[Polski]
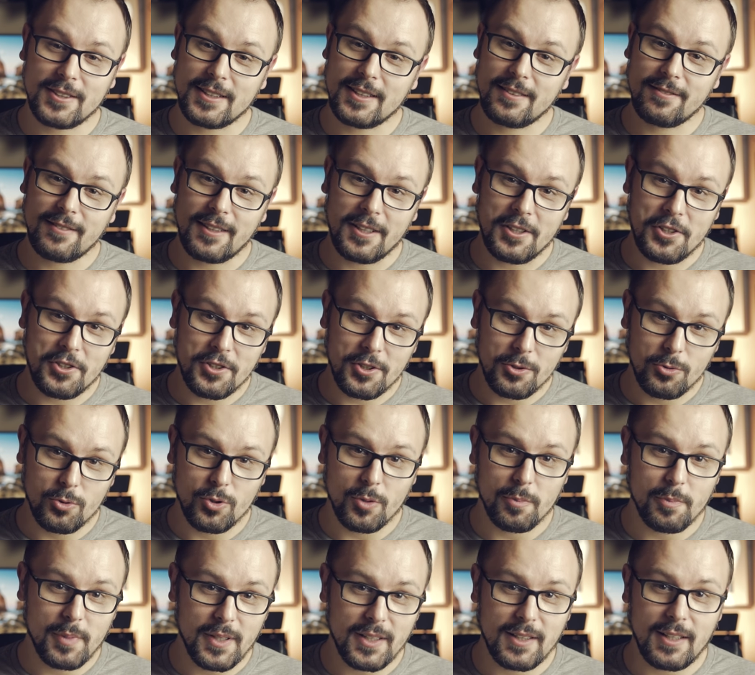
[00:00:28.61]
zadawaliście
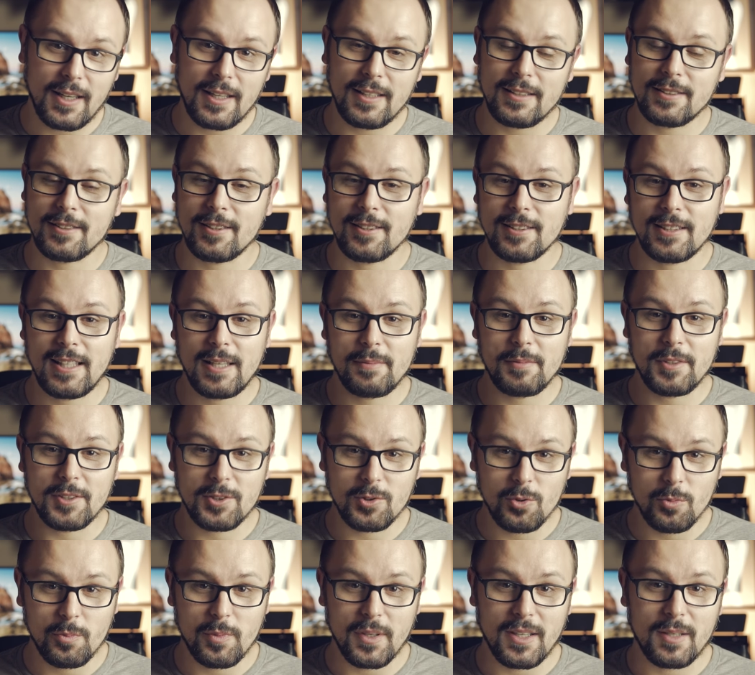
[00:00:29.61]
dużo pytań, co jest dla mnie
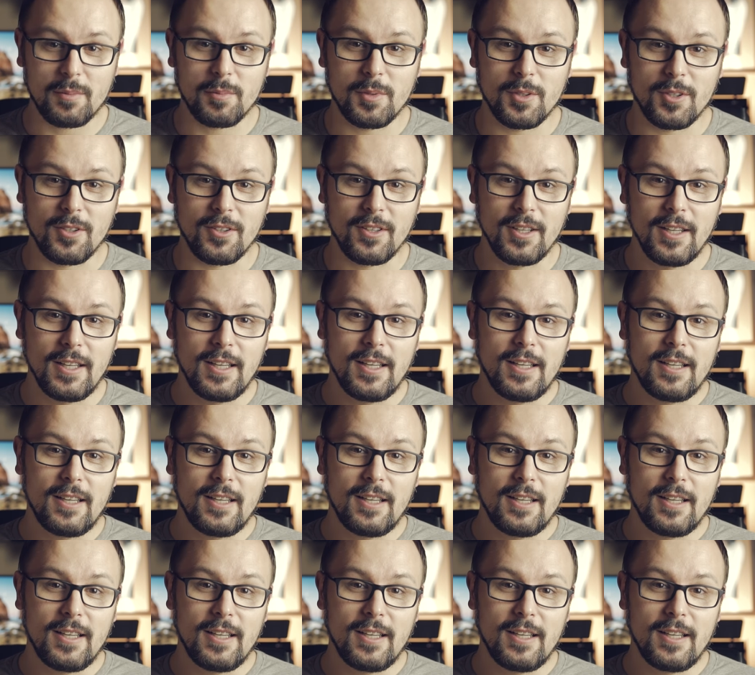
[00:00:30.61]
super, bo